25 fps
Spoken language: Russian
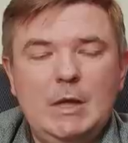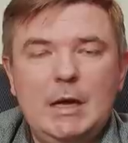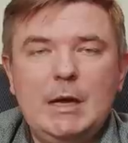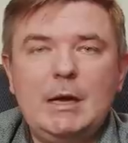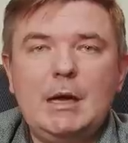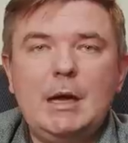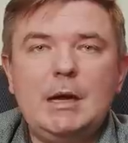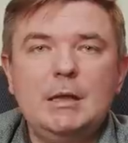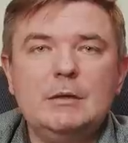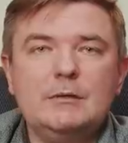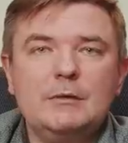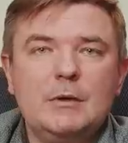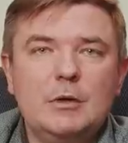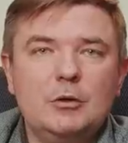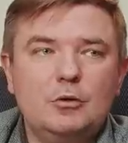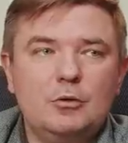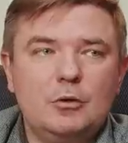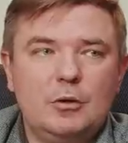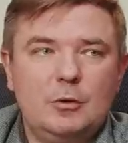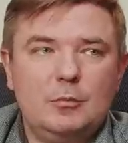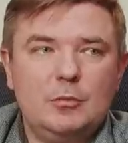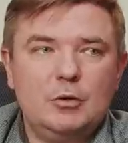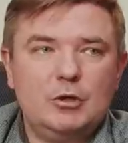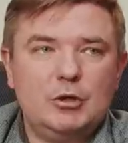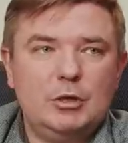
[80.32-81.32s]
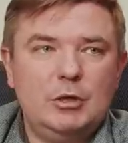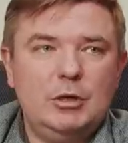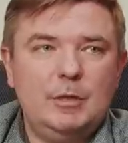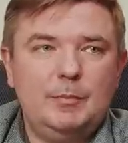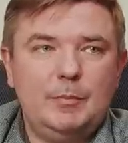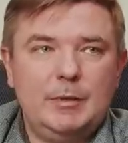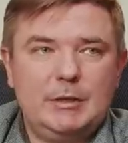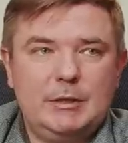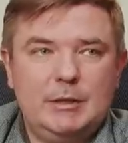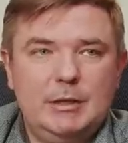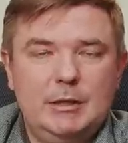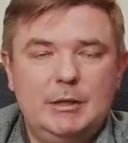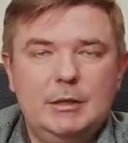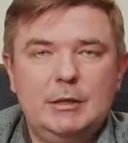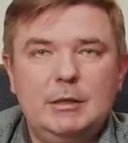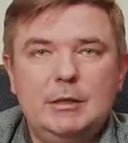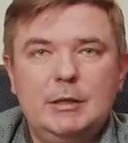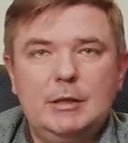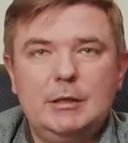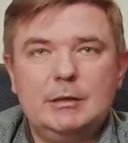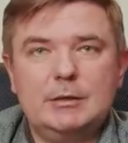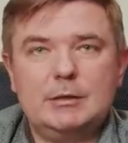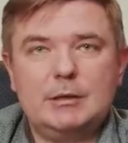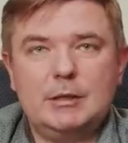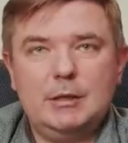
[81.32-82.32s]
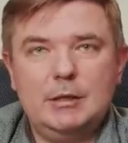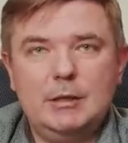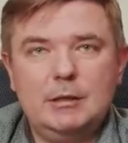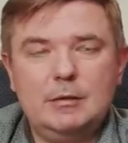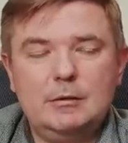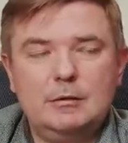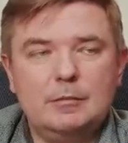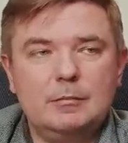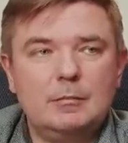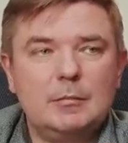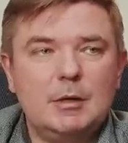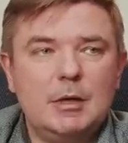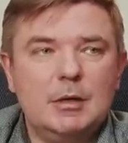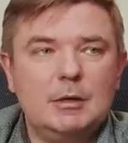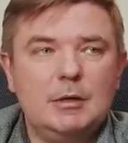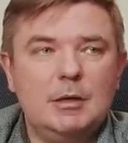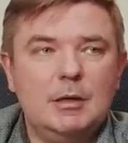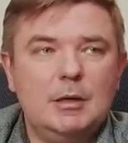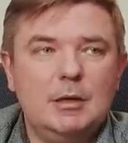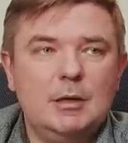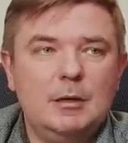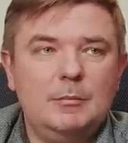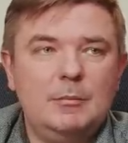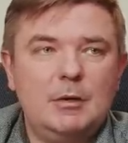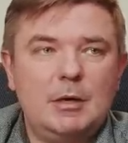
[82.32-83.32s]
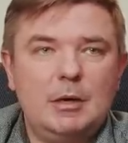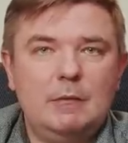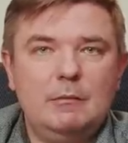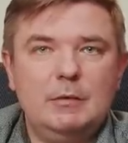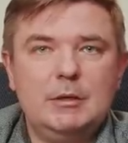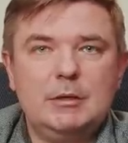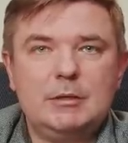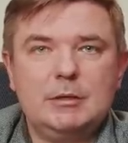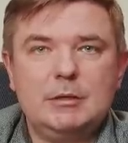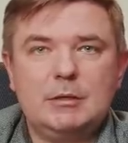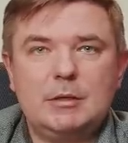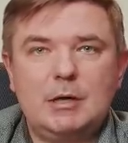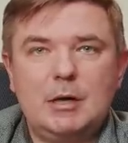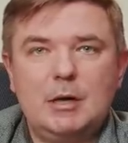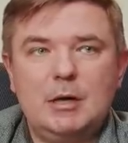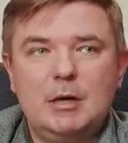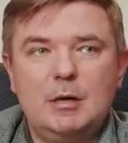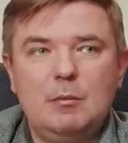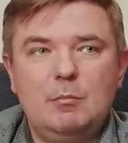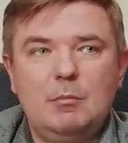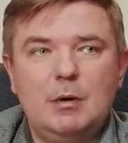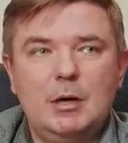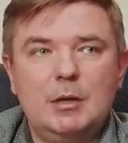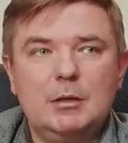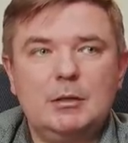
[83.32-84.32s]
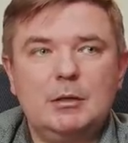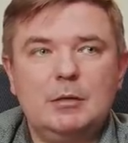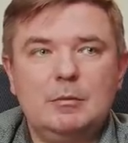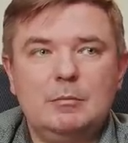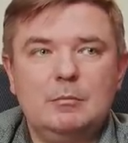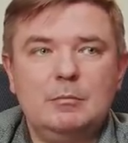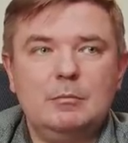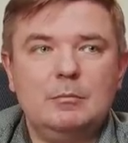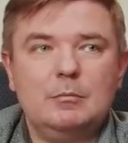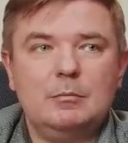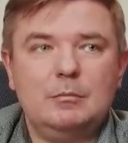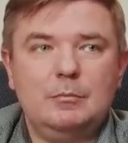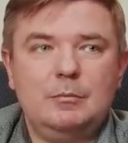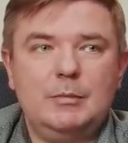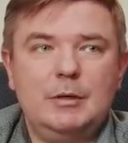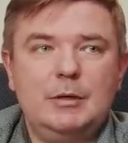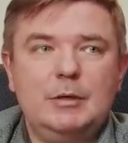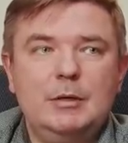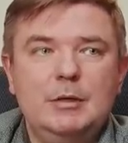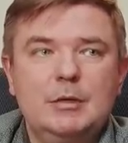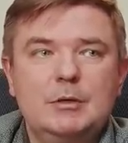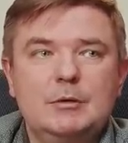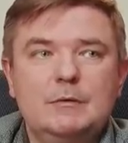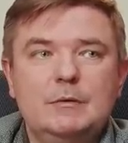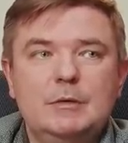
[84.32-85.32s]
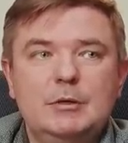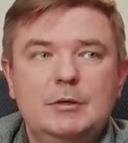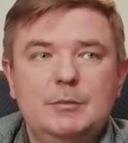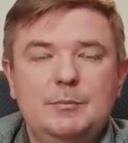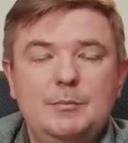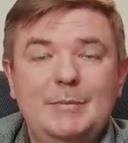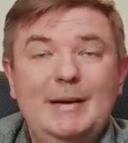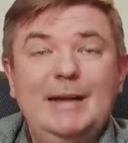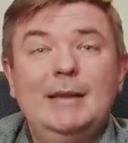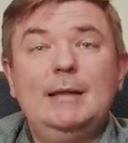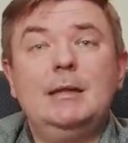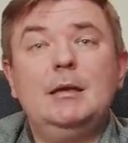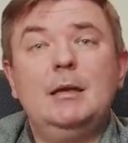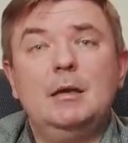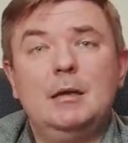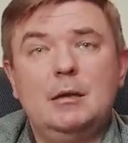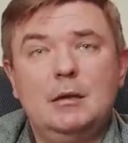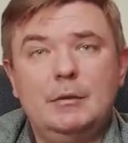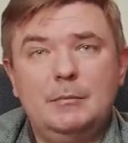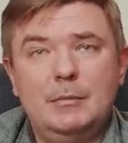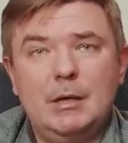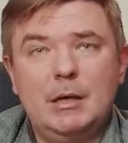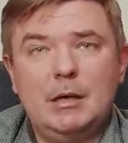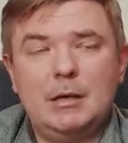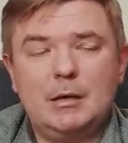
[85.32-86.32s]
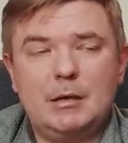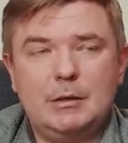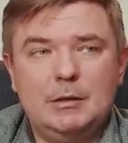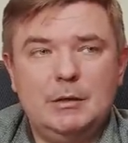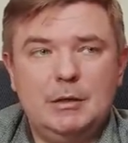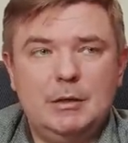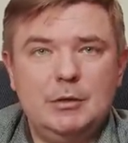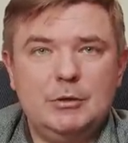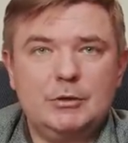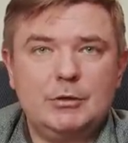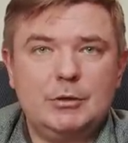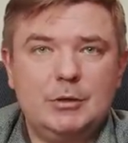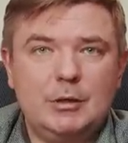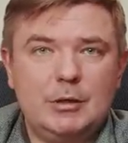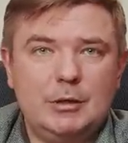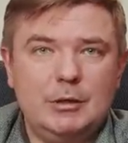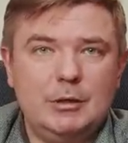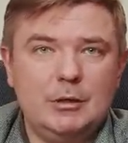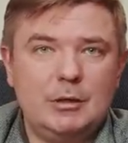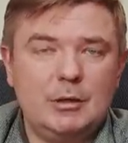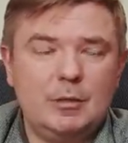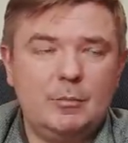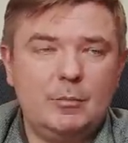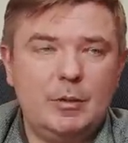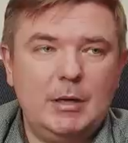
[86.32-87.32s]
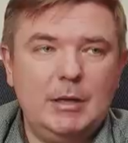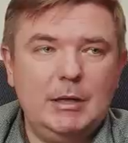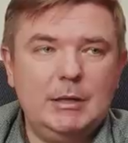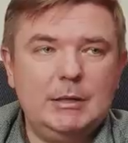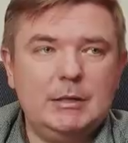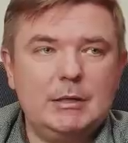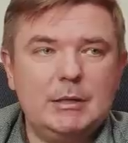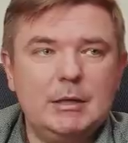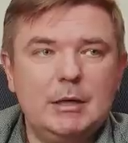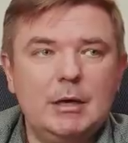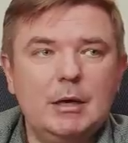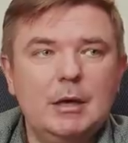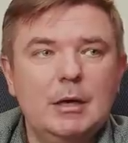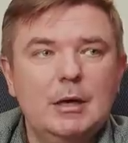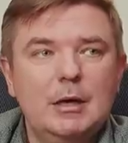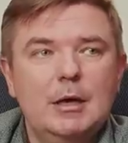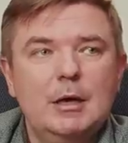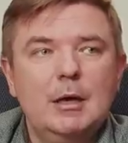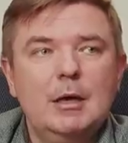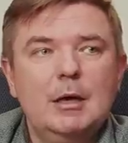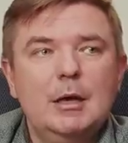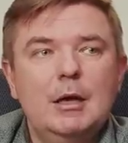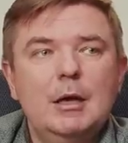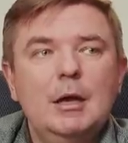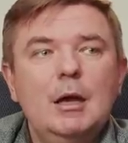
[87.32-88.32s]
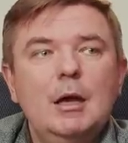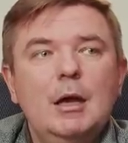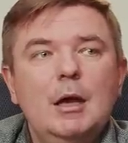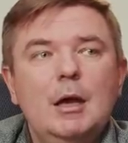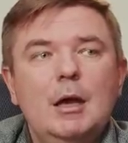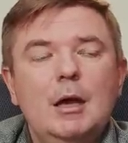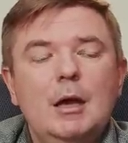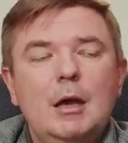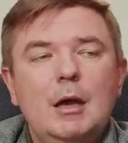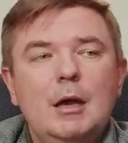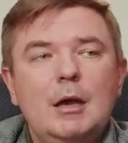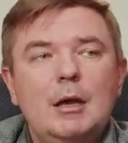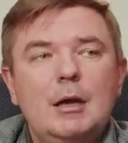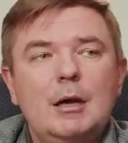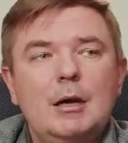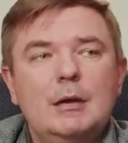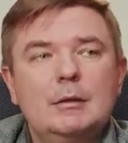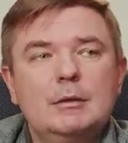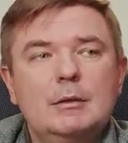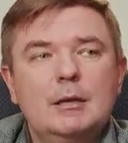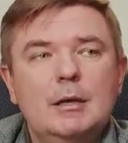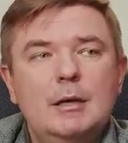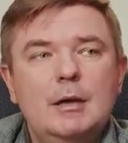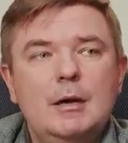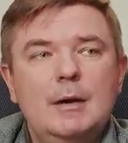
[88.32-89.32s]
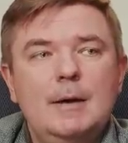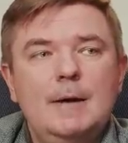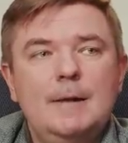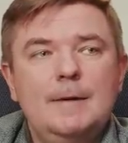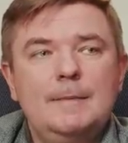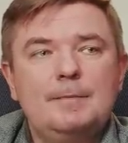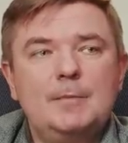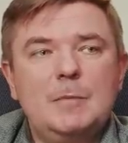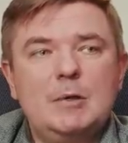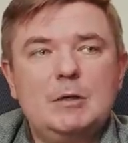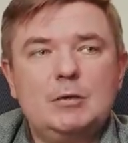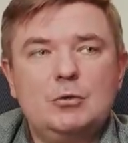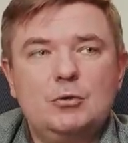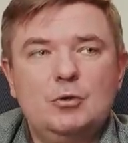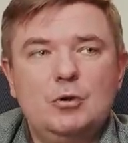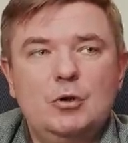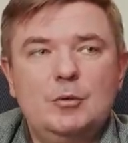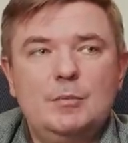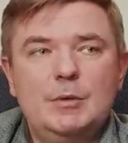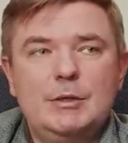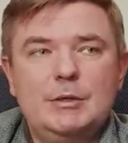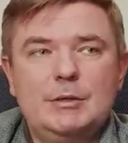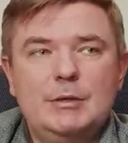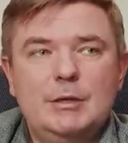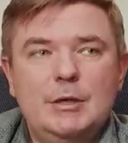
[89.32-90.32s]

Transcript: Та реальность, в которой мы жили последние 30 лет, когда мировые центральные банки придерживались предельно мягкой денежно-кредитной политики, а когда стоимость